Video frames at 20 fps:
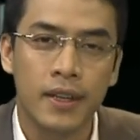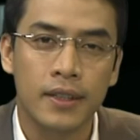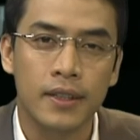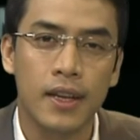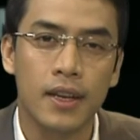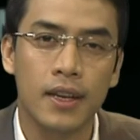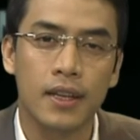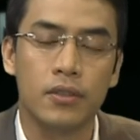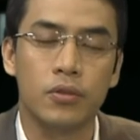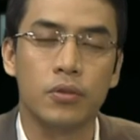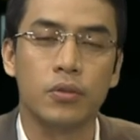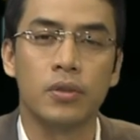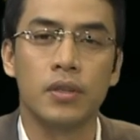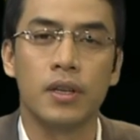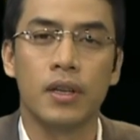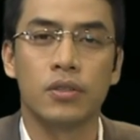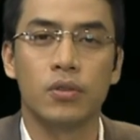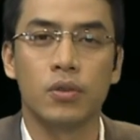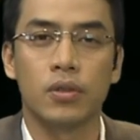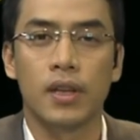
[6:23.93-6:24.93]
đây là chuỗi
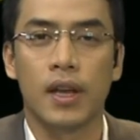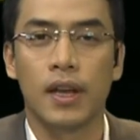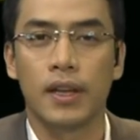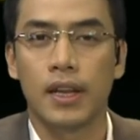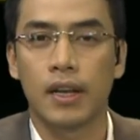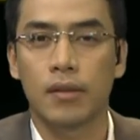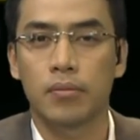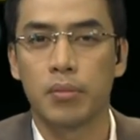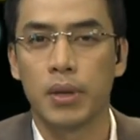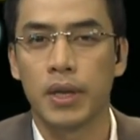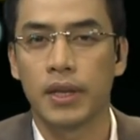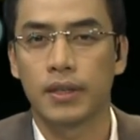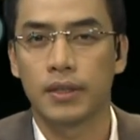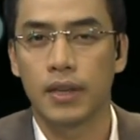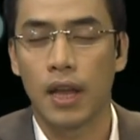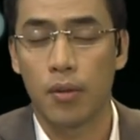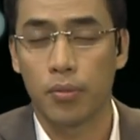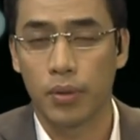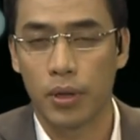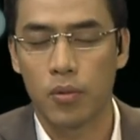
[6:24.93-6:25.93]
chuyên đề đặc biệt
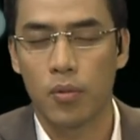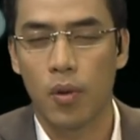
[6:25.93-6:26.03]
Đại học hiệu